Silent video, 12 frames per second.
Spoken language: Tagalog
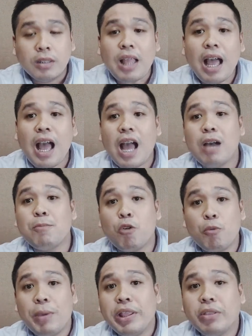the aha
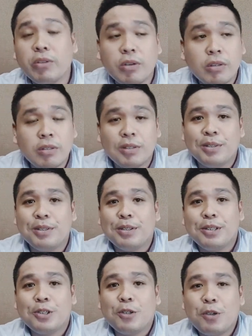moment, no?
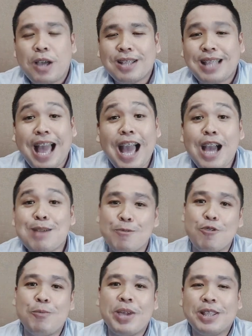So, the aha
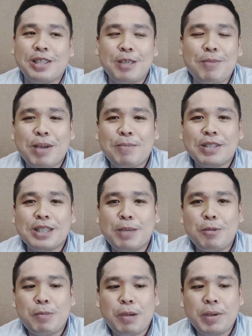moment, di ba? Pag
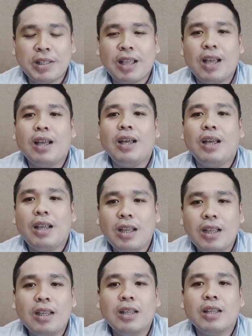sinabi ng mga bata,
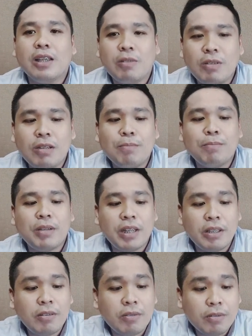aha, ganun lang pala
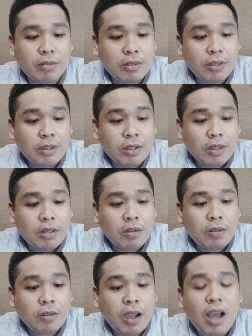yun, no?
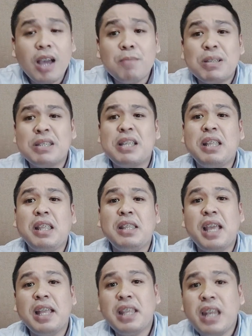Or, ah, mas
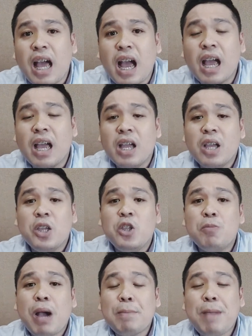naintindihan nila
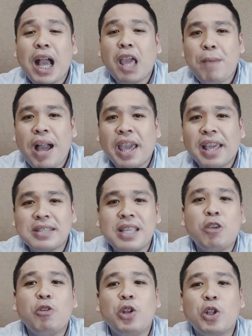yung mga bagay-bagay
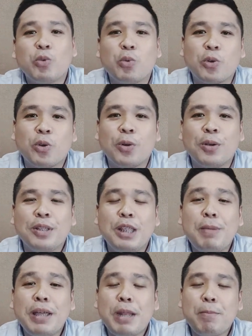kasi ikaw yung nagturo. Di
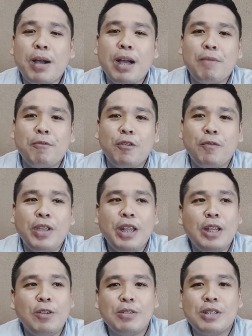ba,
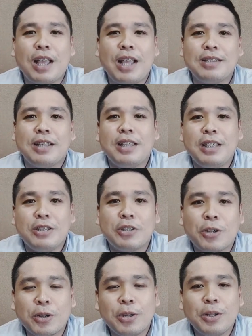napaka-fulfilling nun as a
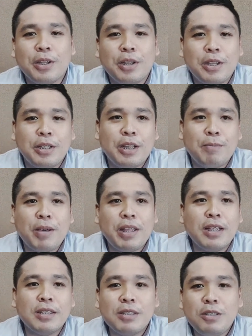teacher na
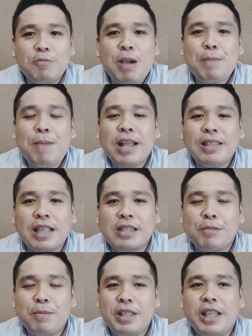parang yung mga bata,
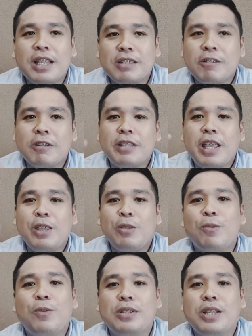sabihin nila, sir, thank
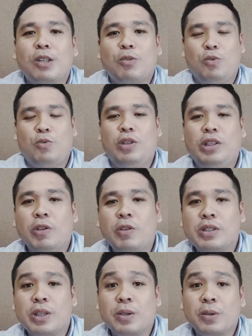you kasi natutunan ko
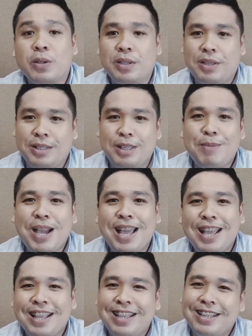yun sa'yo. 'Di ba?
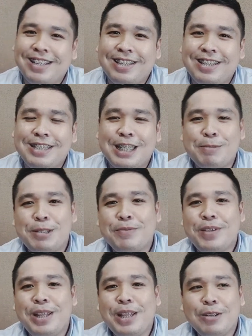Ang sarap sa
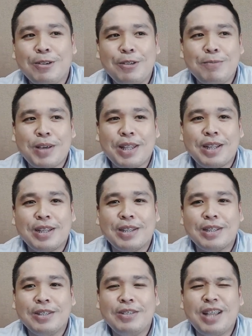feeling, no? Yung
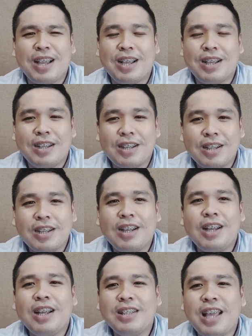parang, yun nga.
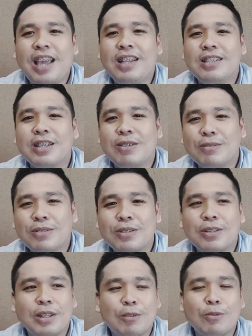Ah, dahil sa iyo,
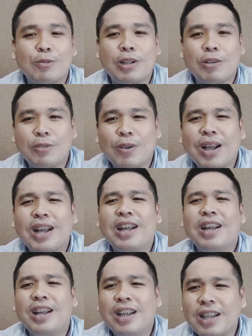sir, natutunan ko to.
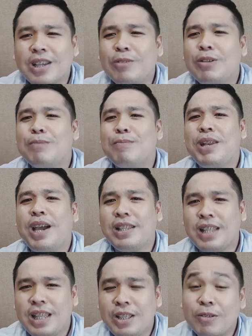Aha, ganun lang pala
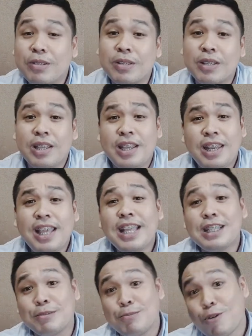kadali yun.
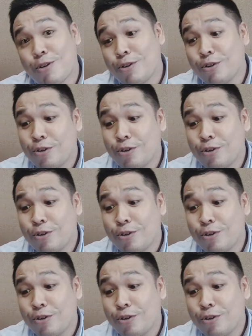Nagets mo?